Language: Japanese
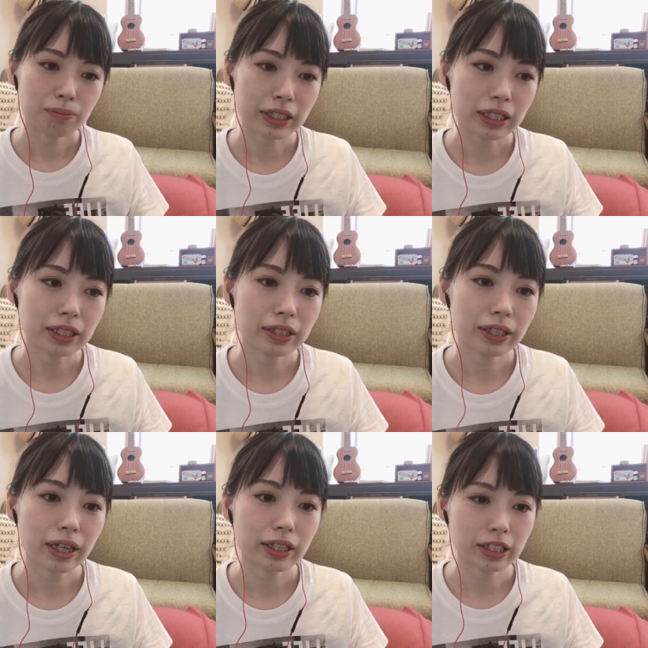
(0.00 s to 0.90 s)
まあ、聞い
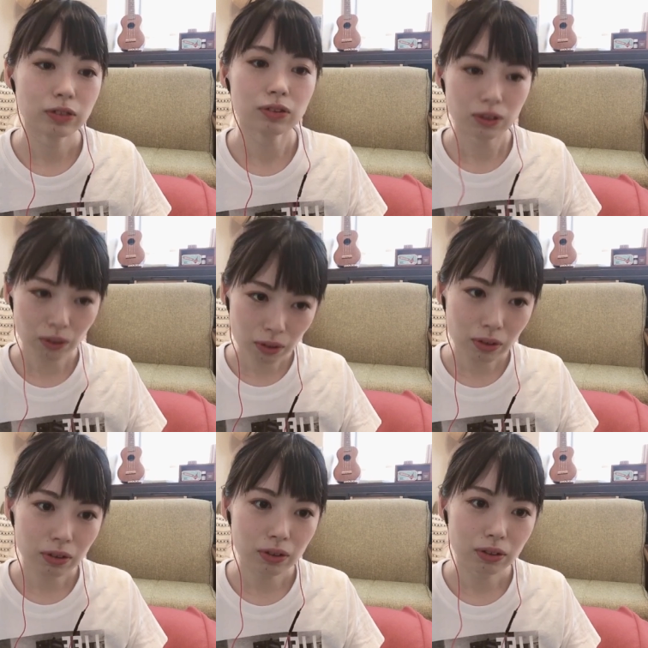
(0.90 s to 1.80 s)
ていく
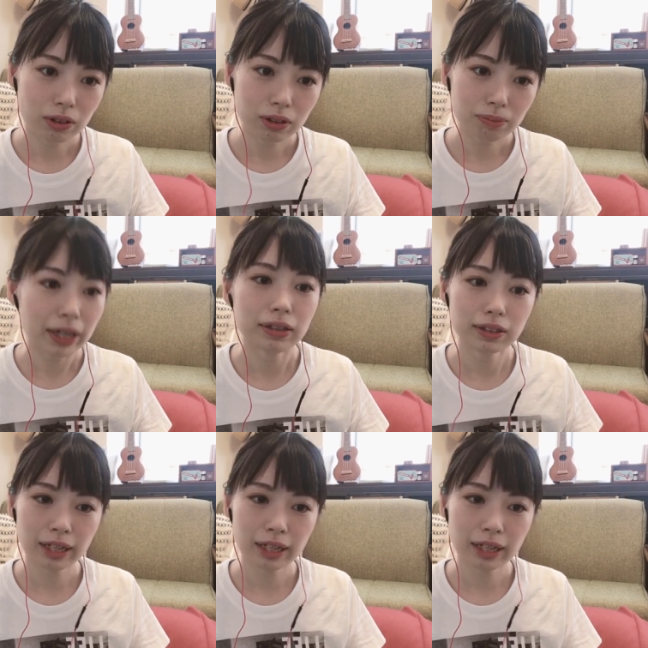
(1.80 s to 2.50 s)
と、まあ、